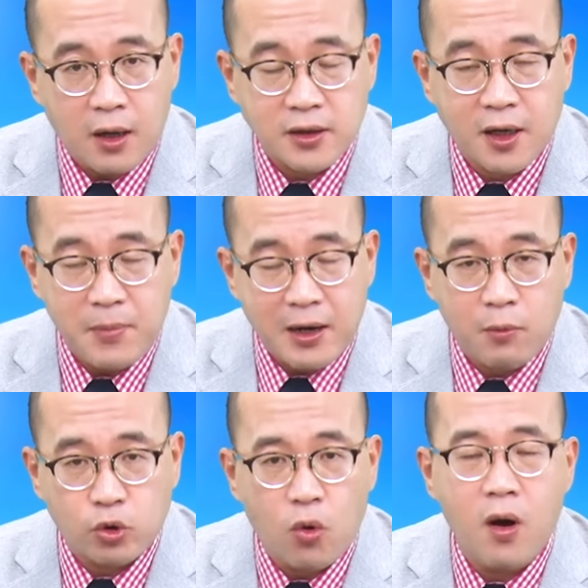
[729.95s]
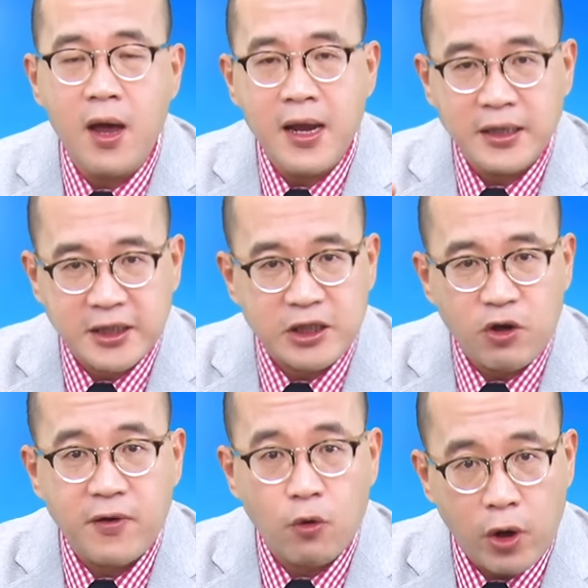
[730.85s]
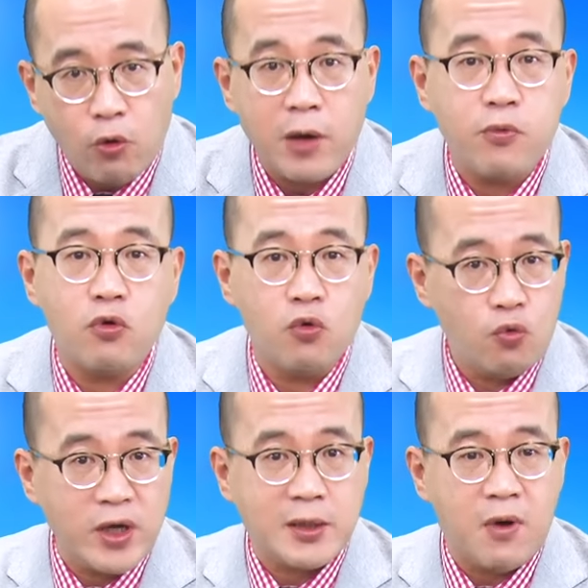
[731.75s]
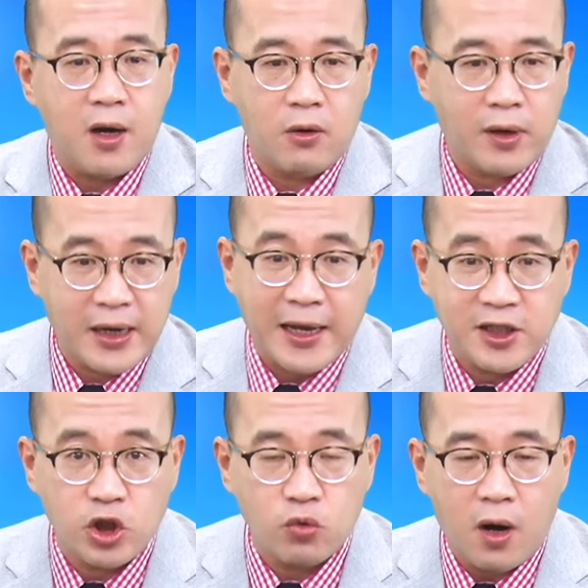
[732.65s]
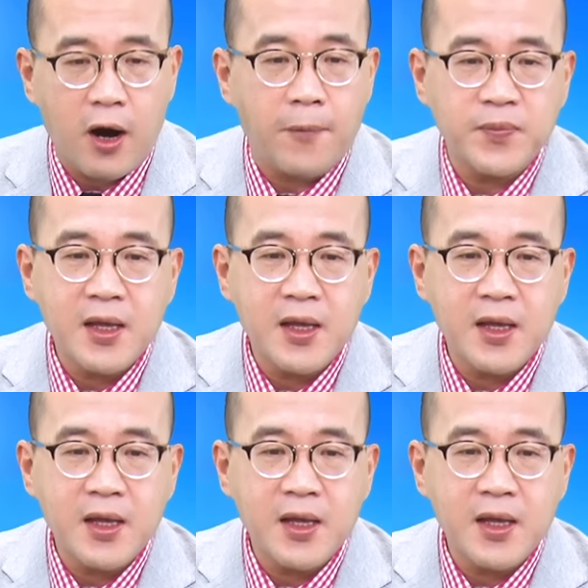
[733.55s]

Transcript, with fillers: 这个没有那么多，10月份会回补，为什么？看清楚哦，